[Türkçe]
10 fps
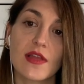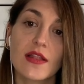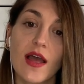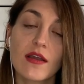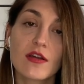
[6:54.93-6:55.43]

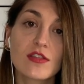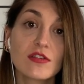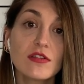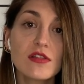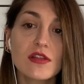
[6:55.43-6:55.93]
Deadline
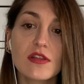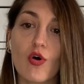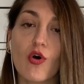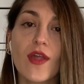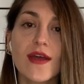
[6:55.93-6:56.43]
kaçırdıysanız
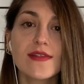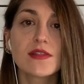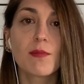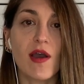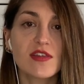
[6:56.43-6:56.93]
onlar
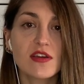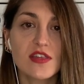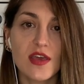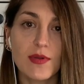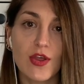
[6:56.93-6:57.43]
sizi başka şeye bile